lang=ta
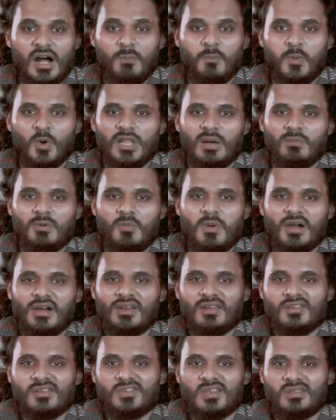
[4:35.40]
அப்போது
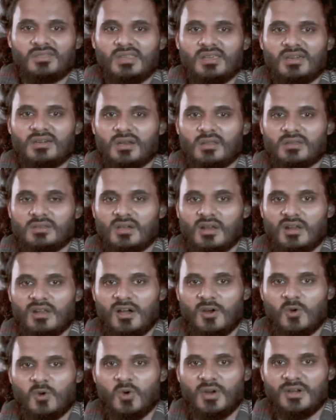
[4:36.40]
அபுபக்கர சித்திக்
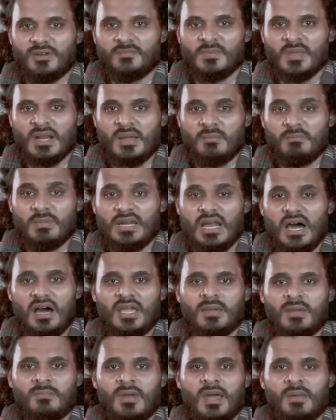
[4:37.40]
ரதியல்லாஹுடன்
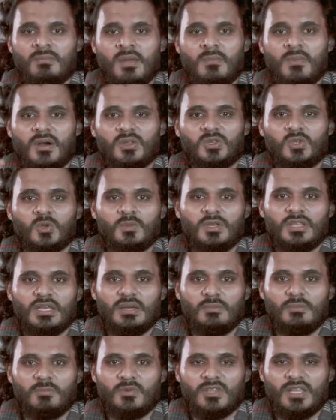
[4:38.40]
பிலாலை மேன்மைப்படுத்தும்
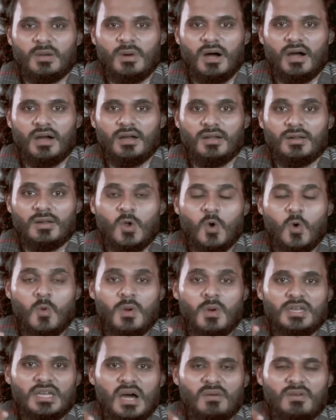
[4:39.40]
விதமாக
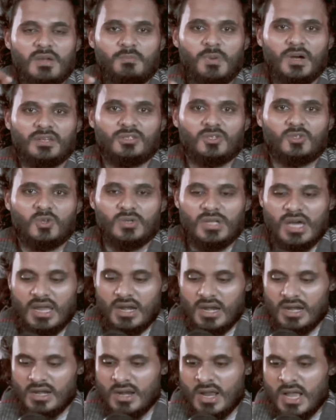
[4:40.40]
உமையாவை பார்த்து
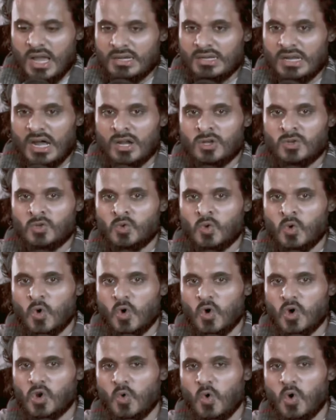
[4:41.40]
சொன்னார்கள் நான்
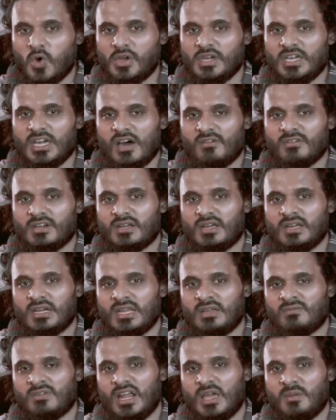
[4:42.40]
நூறு ஊக்கியாவிற்கு
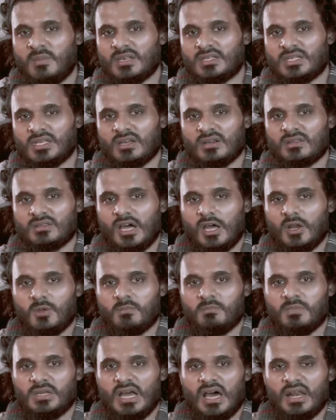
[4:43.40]
நீ விலை பேசி
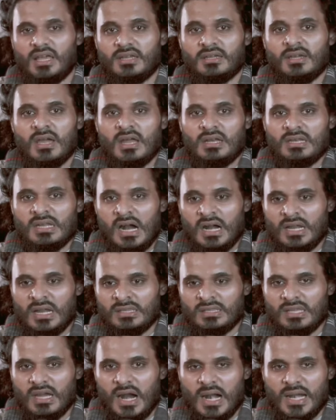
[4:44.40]
இருந்தாலும் பிலாலை நான்
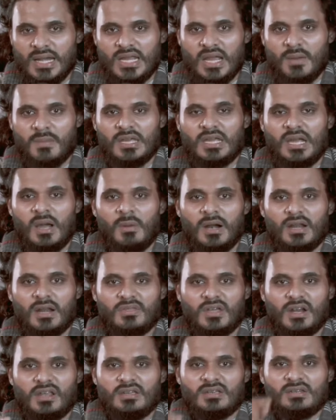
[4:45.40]
இந்த கண்ணியமிக்க
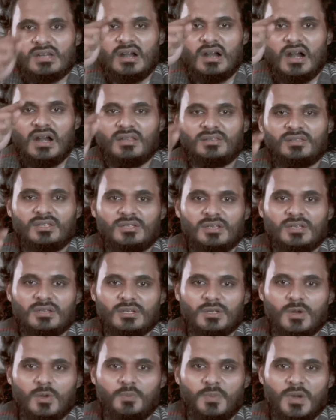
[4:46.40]
மனிதரை நான் அழைத்து
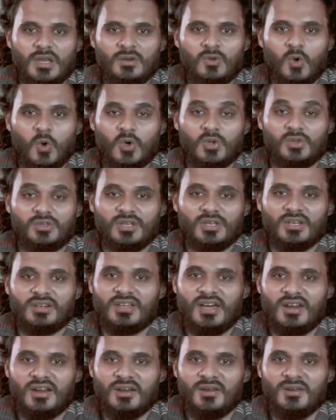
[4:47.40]
சென்றிருப்பேன் கொடுத்து
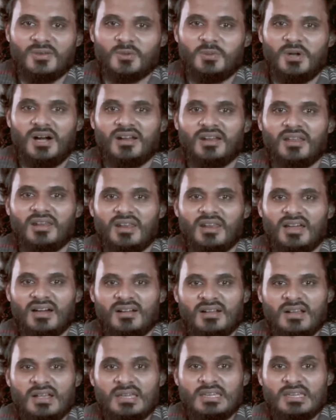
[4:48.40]
என்றார்கள் சுஹான் அல்லா